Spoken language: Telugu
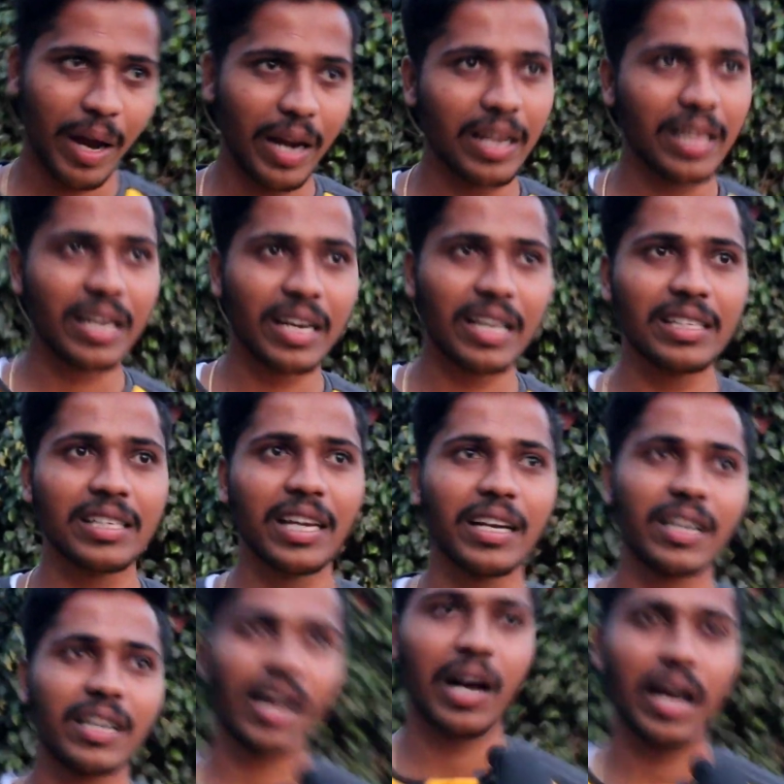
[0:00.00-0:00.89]
మళ్ళీ
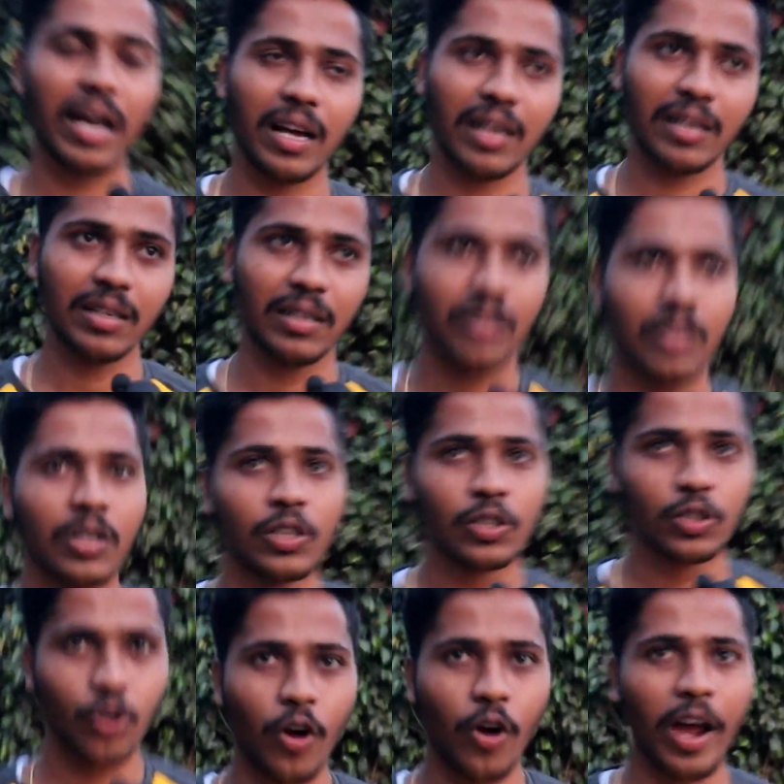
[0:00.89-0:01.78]
రీసెంట్గా
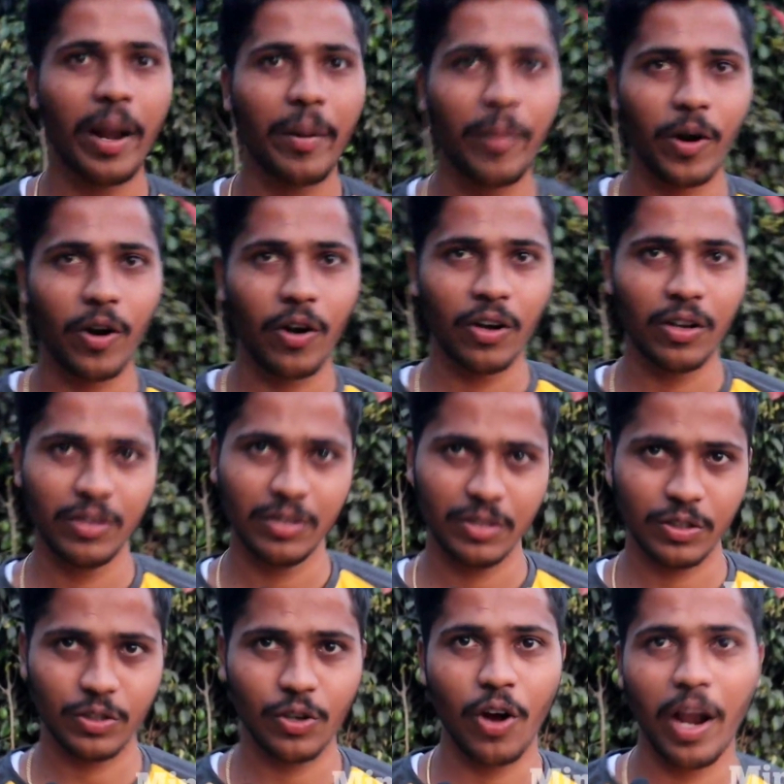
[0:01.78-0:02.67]
సోహెల్ బ్రో
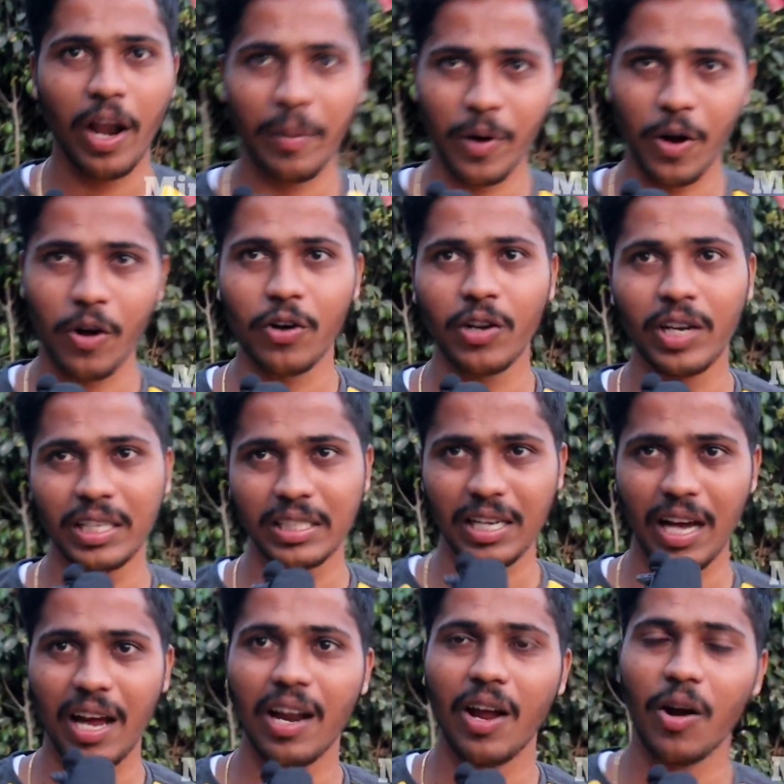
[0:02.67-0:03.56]
సోహెల్ బ్రో
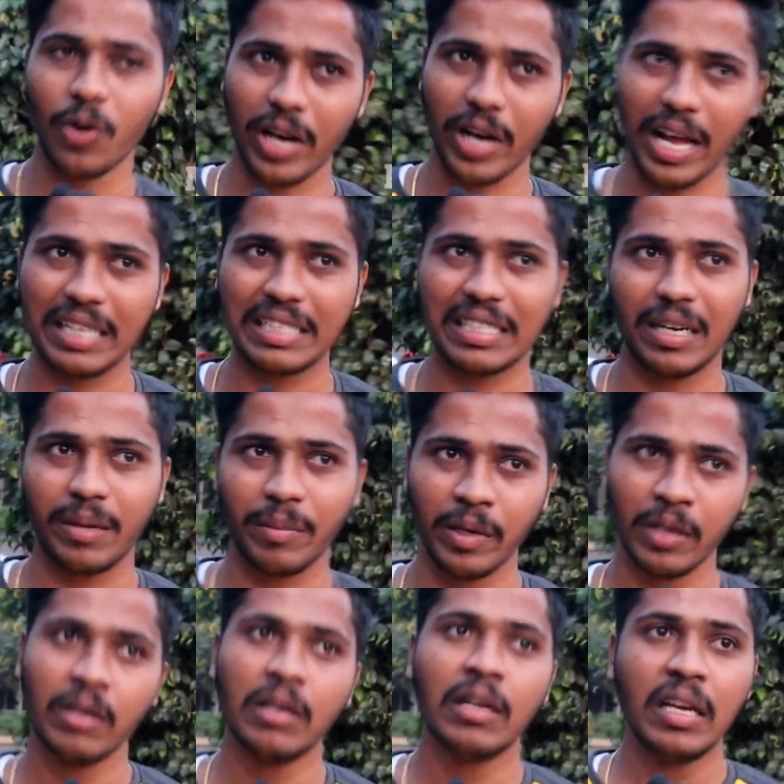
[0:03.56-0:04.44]
గురించి ఆ లవ్ ట్రాక్
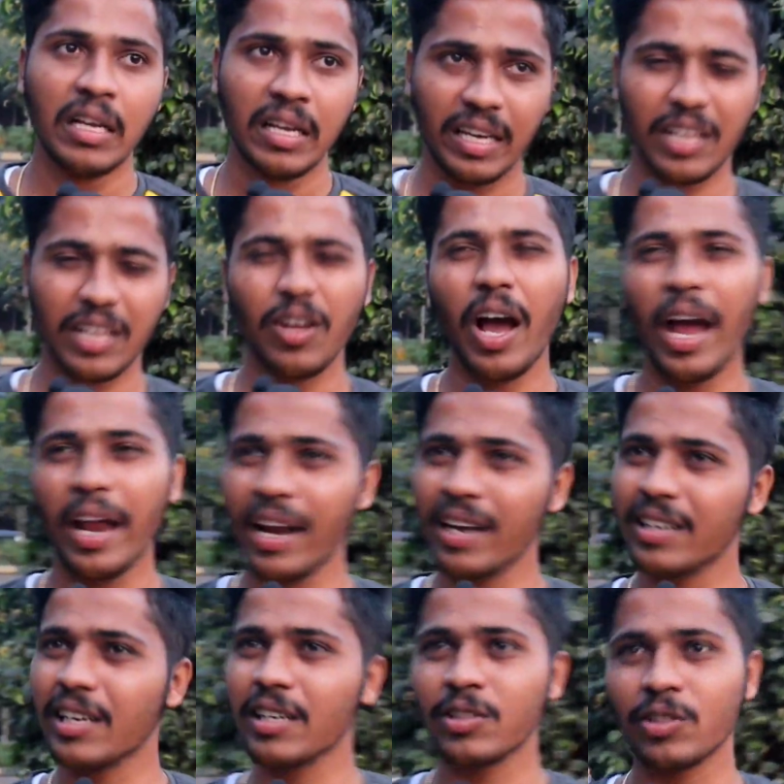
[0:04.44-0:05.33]
ఏదో
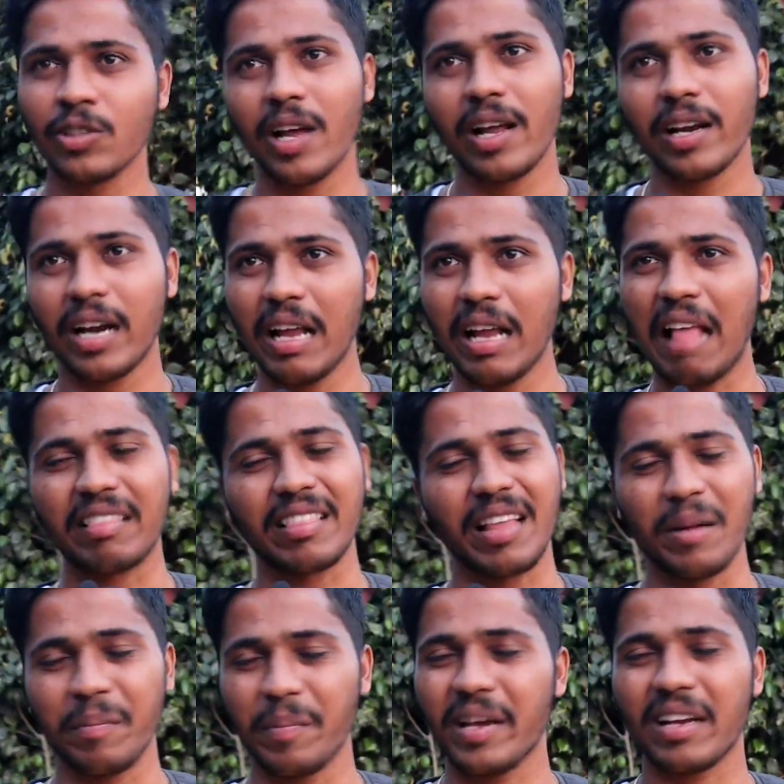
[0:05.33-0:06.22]
హైలైట్ చేస్తున్నారు కానీ
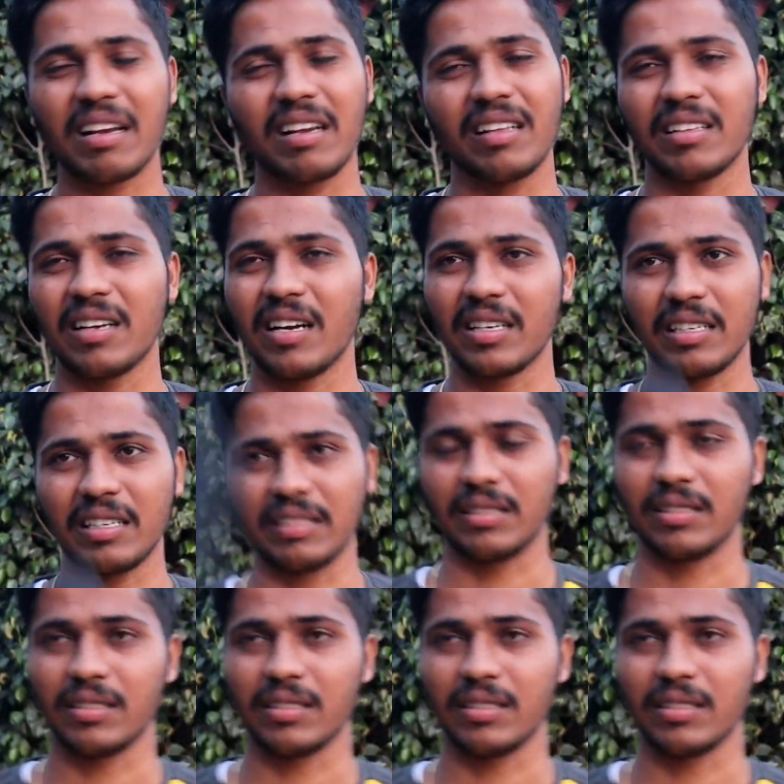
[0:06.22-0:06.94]
అంత అనిపించట్లేదు నాకు